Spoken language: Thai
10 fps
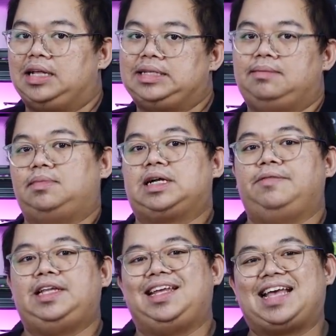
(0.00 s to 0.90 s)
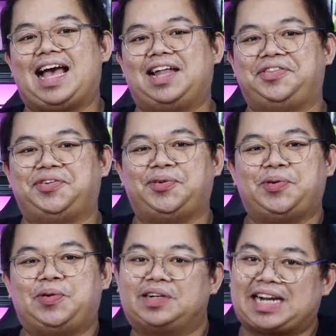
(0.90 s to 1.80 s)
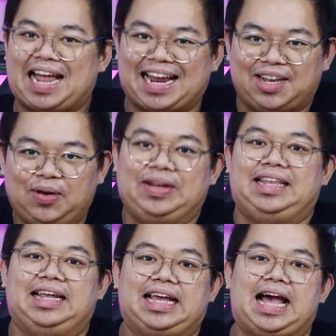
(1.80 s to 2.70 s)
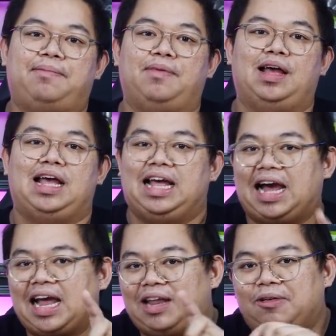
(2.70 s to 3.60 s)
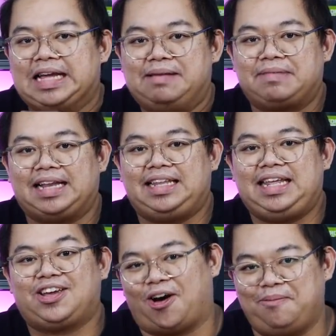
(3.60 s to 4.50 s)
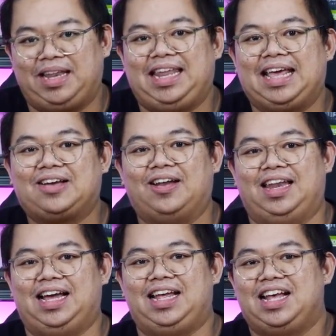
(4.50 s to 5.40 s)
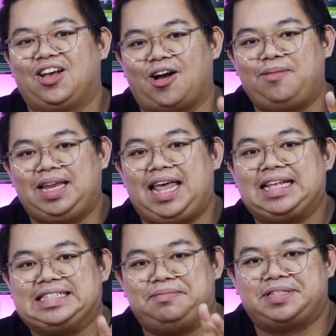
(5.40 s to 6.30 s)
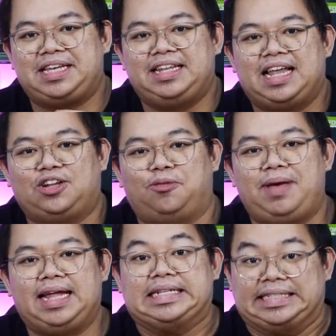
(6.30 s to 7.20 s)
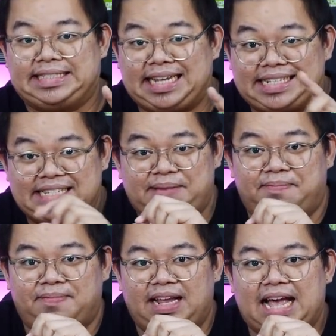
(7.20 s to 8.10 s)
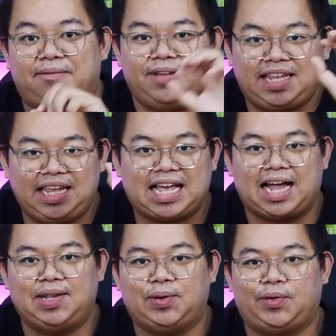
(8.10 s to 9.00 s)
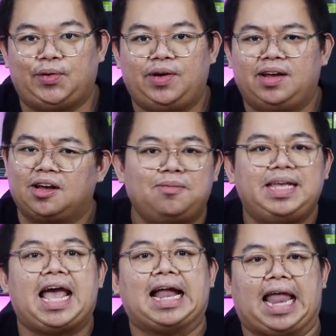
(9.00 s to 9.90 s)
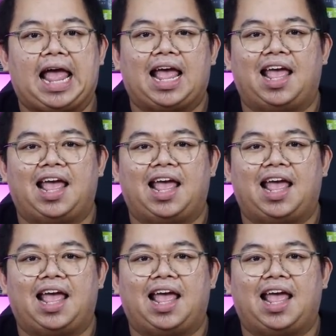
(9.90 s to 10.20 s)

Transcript: สำหรับวิธีการดูรหัสรุ่นนะครับ เราเริ่มกันที่คอมเมดเล็กก่อนเลยคอมเมดเล็ก14 นาโนเมตร Gen 10นะครับ วิธีการดูก็ไม่ยากนะ